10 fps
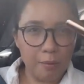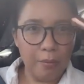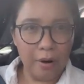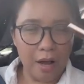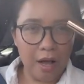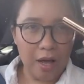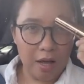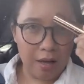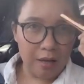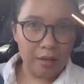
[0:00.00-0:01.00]
bra,
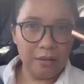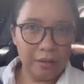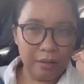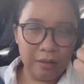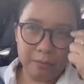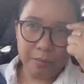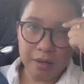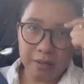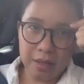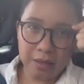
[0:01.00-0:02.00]
uh, yung
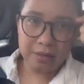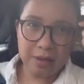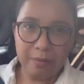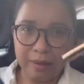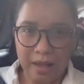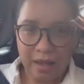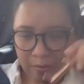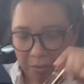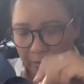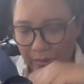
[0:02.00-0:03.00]
pang dito sa mata.
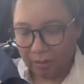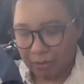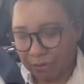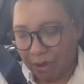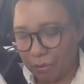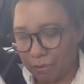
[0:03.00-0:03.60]
Huwag ko yun, anong tawag